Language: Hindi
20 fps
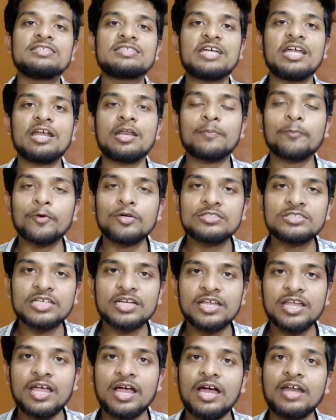इनसाइडर पॉइंट्स
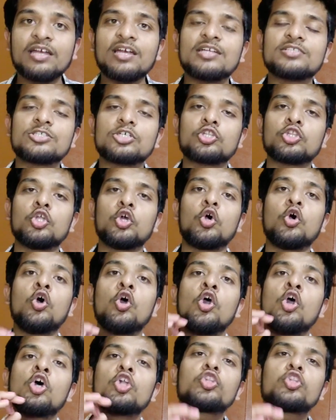करके अर्न कर सकते हो